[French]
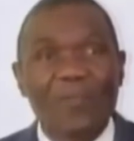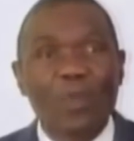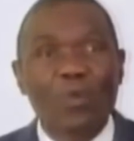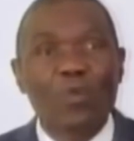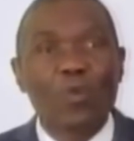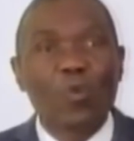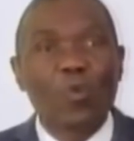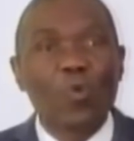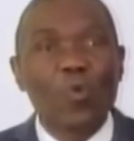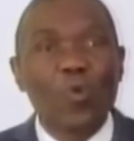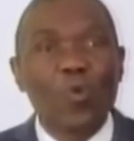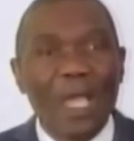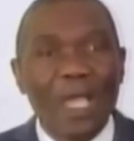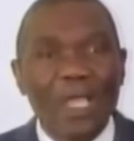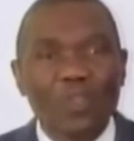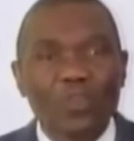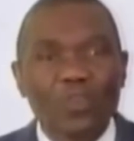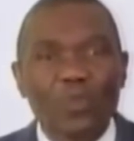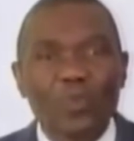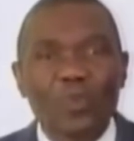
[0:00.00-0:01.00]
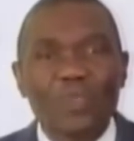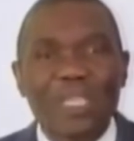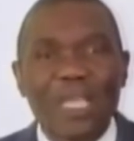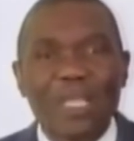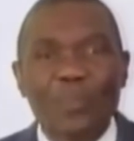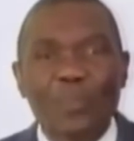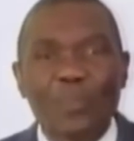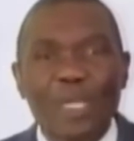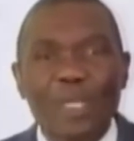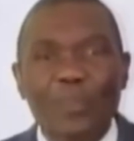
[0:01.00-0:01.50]
avec le courage de
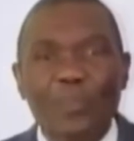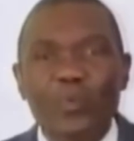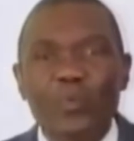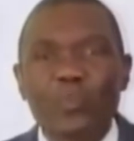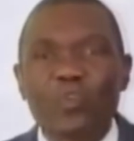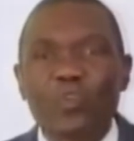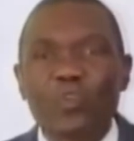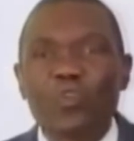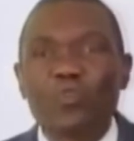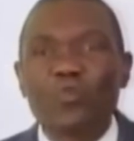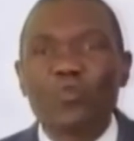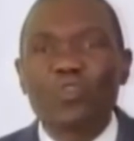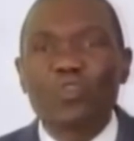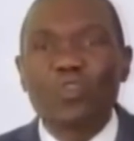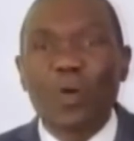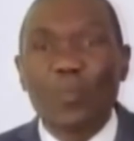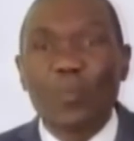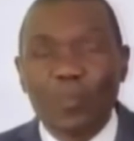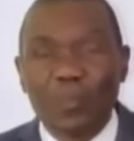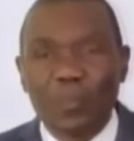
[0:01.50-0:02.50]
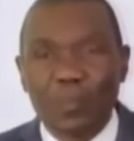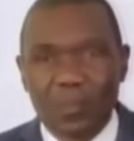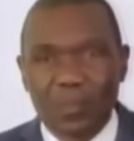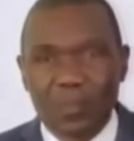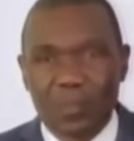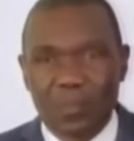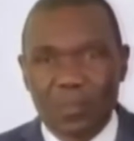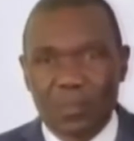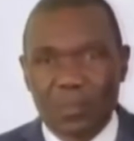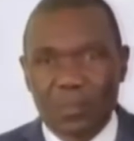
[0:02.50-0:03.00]
nous admettre pour ce que nous sommes,
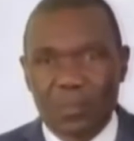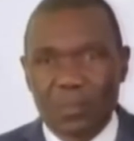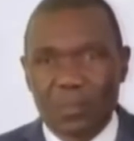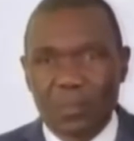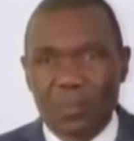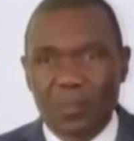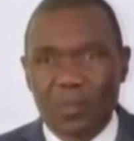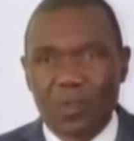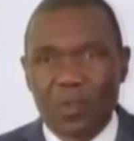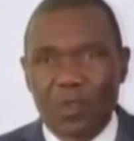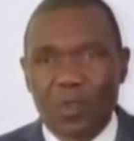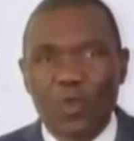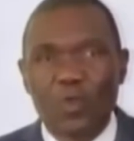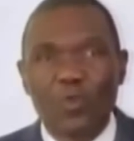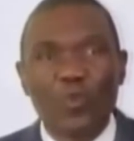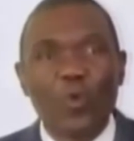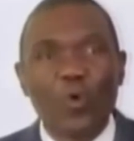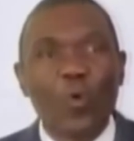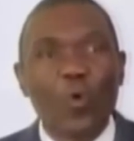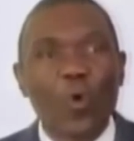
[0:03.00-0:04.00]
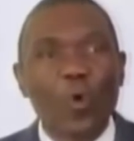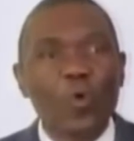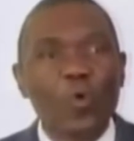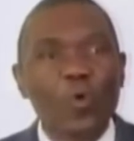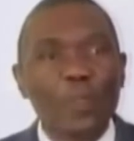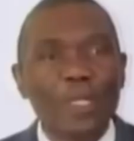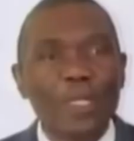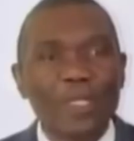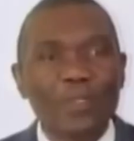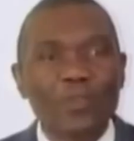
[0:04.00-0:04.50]
de
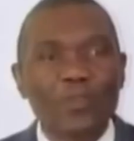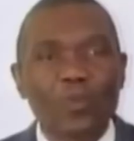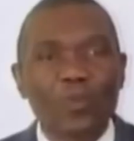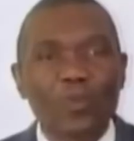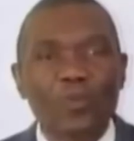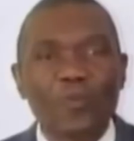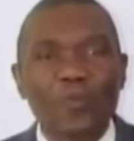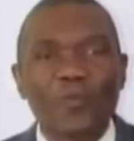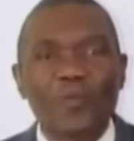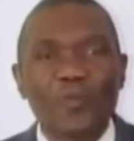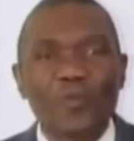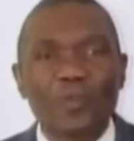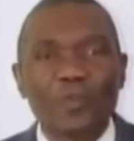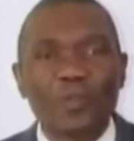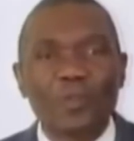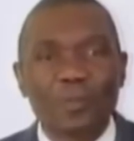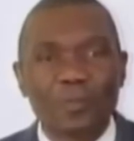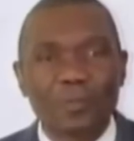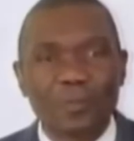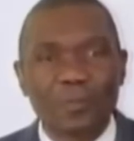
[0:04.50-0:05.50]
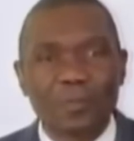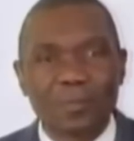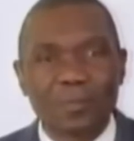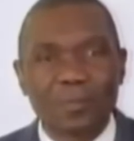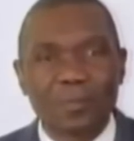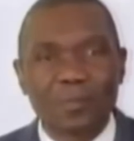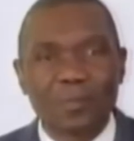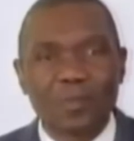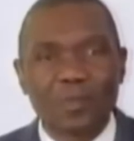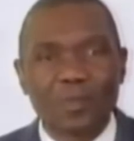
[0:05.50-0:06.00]
reconnaître ce que nous faisons,
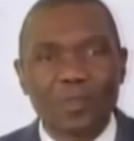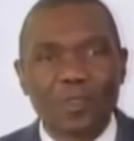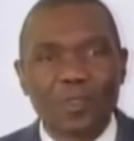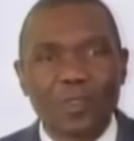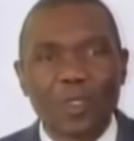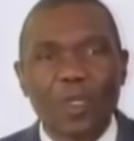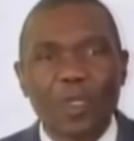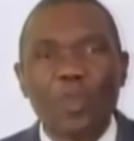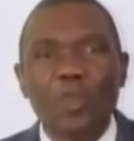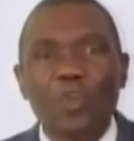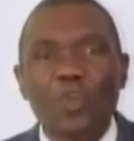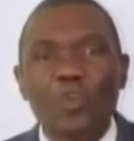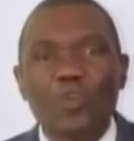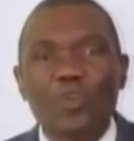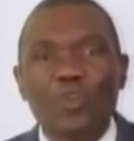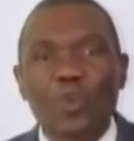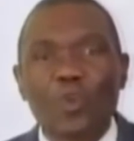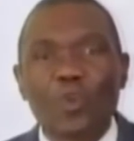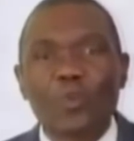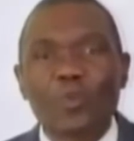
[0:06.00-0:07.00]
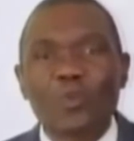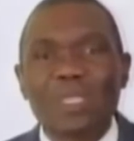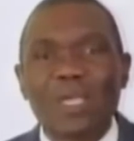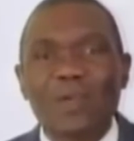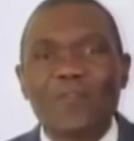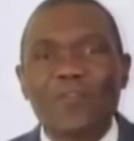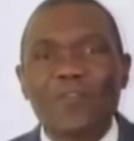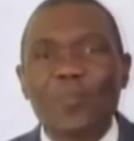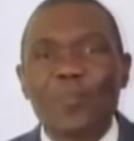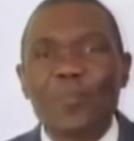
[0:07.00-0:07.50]
ce que
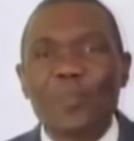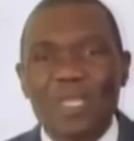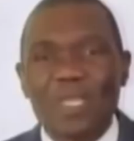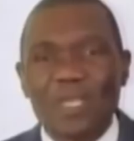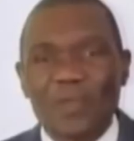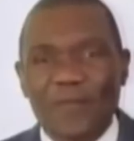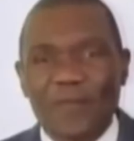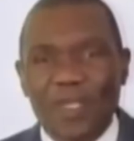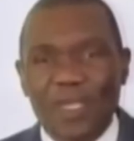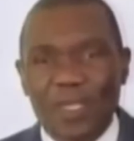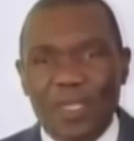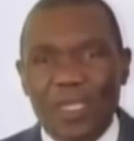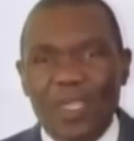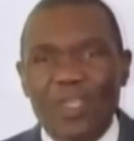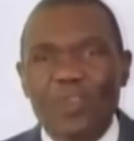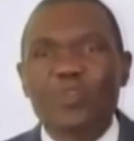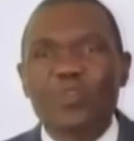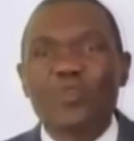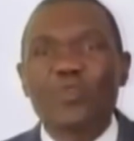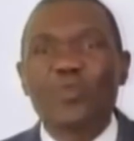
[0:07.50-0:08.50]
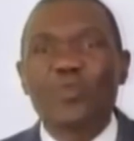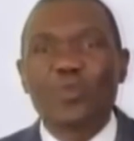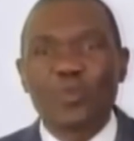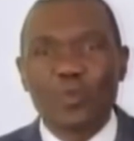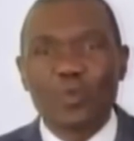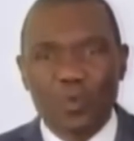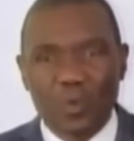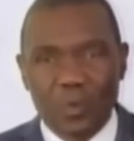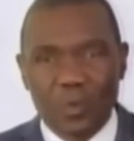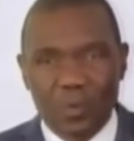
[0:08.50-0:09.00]
nous avons bien fait et
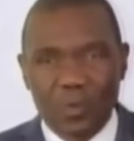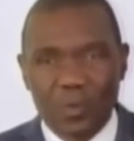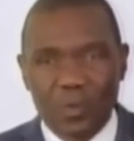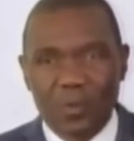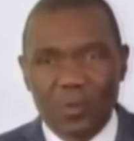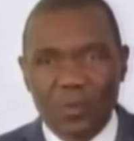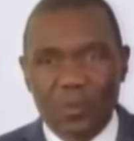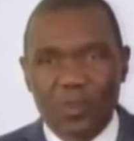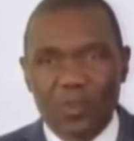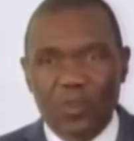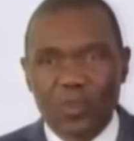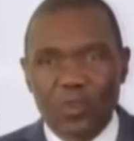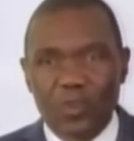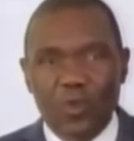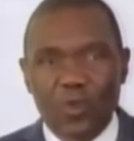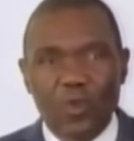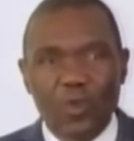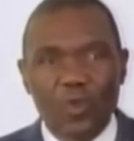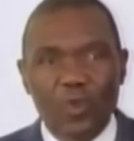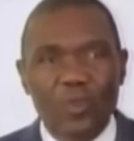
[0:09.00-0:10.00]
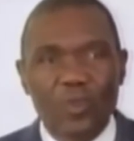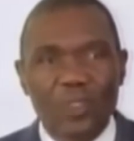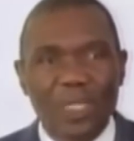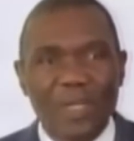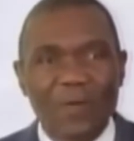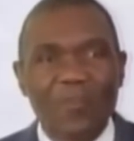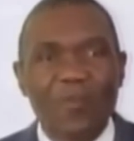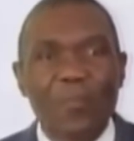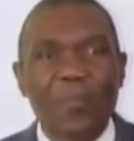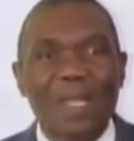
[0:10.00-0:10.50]
surtout ce que
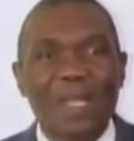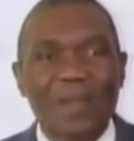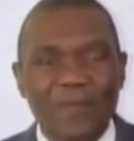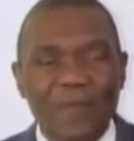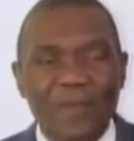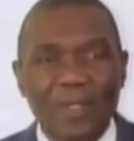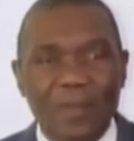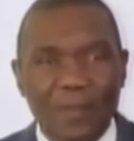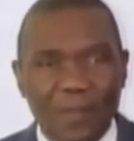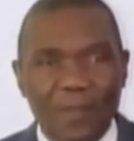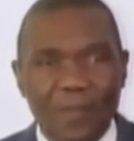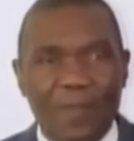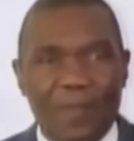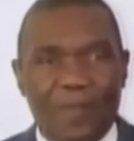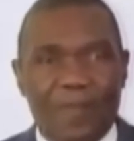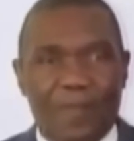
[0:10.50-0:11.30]
nous avons mal fait.